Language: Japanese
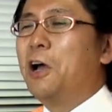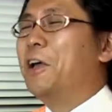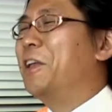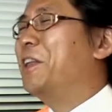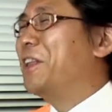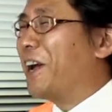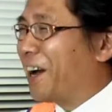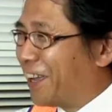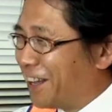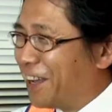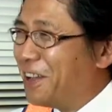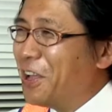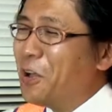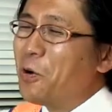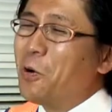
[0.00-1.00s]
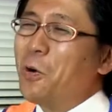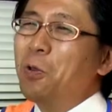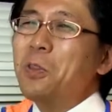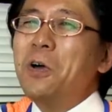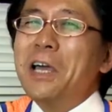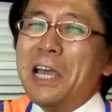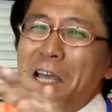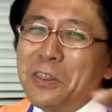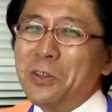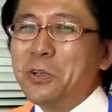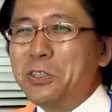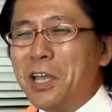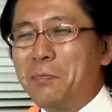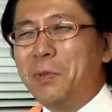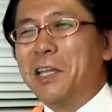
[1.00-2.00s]
だからこの辺
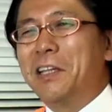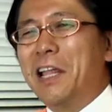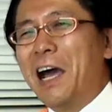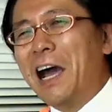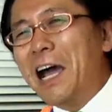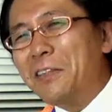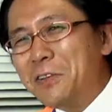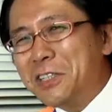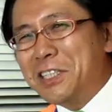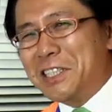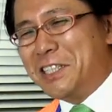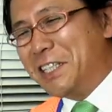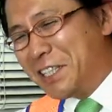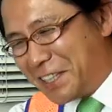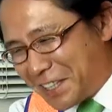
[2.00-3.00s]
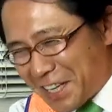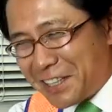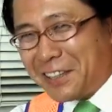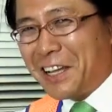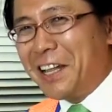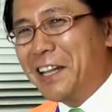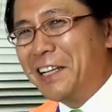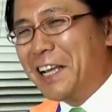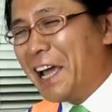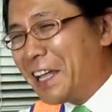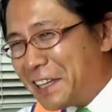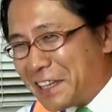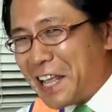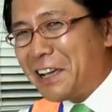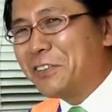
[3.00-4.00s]
の人はみんな長野市知ってるからやん
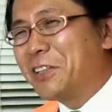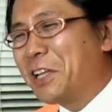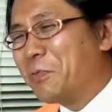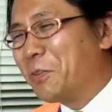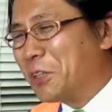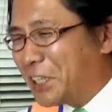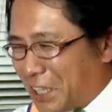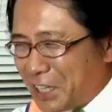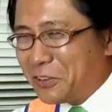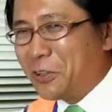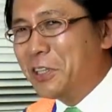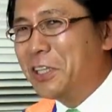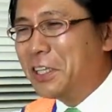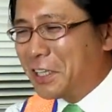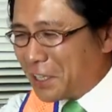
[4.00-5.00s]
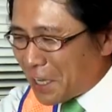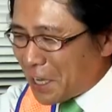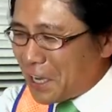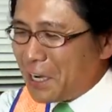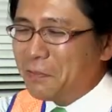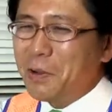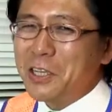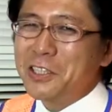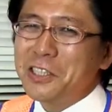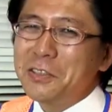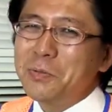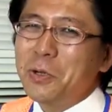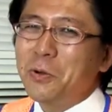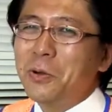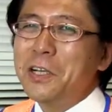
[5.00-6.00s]
なくてもいいの1回やれば
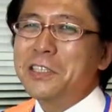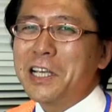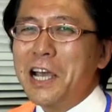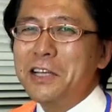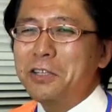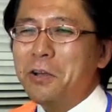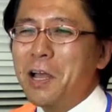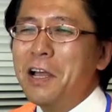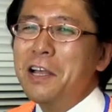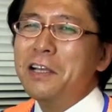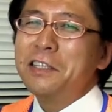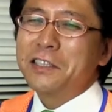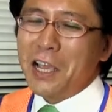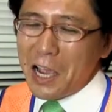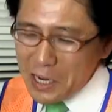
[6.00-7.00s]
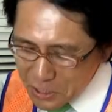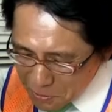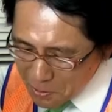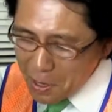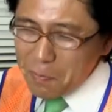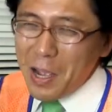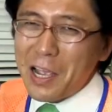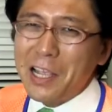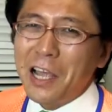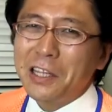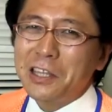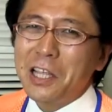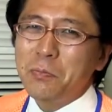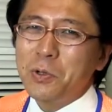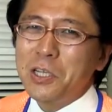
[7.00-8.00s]
十分これ最初最初はまあ
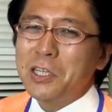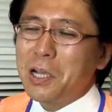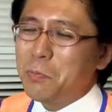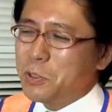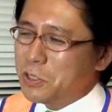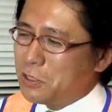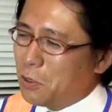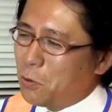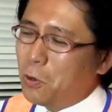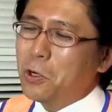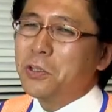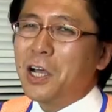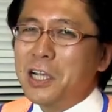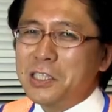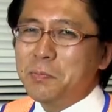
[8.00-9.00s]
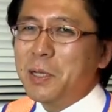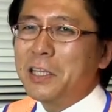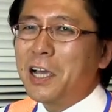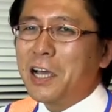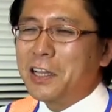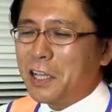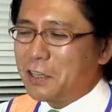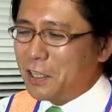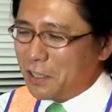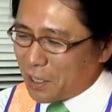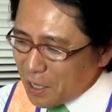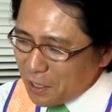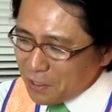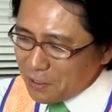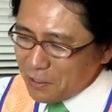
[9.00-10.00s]
やってもいいかもしれないこういうの始めたからって
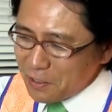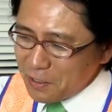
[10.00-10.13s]
ね